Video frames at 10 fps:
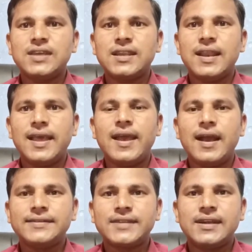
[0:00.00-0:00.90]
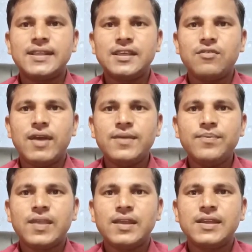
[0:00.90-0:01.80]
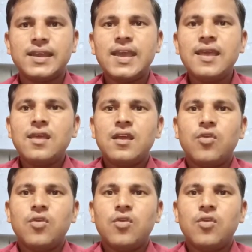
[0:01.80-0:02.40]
चैनल है स्टडी थ्री वाई ठीक है